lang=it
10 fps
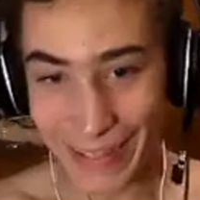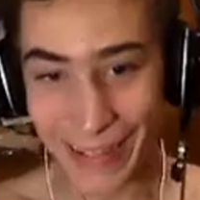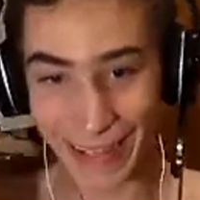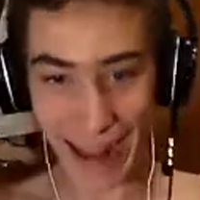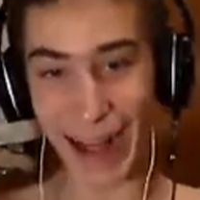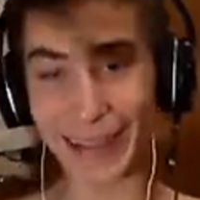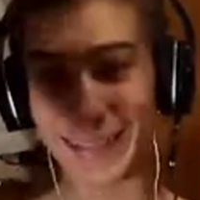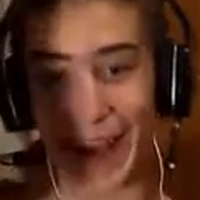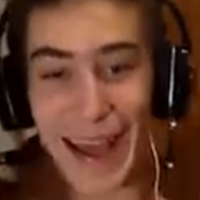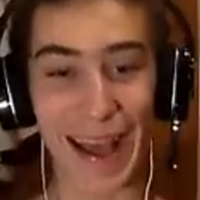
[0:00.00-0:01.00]

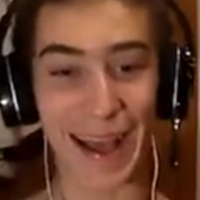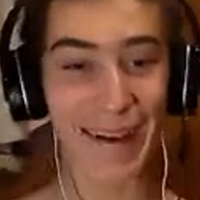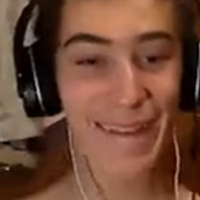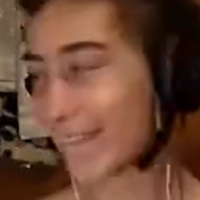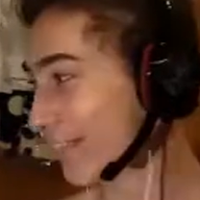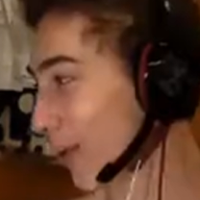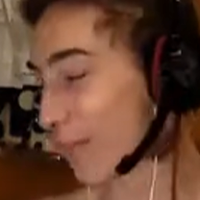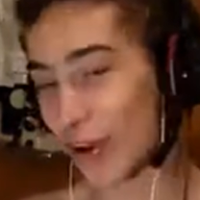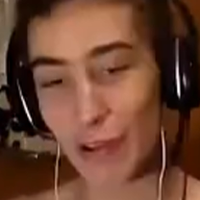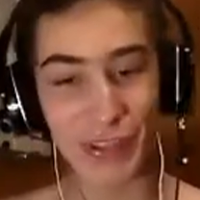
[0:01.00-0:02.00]
Grande! Me Volevo
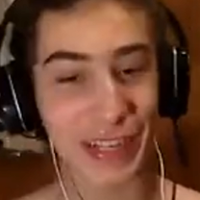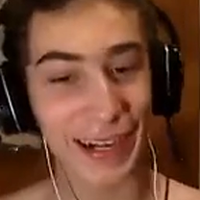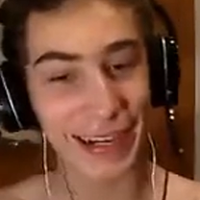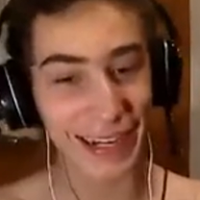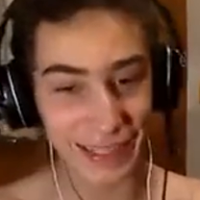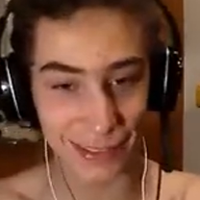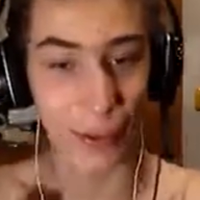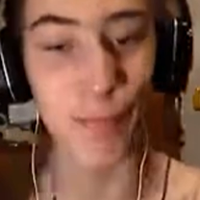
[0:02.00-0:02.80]
farlo fin dall'inizio.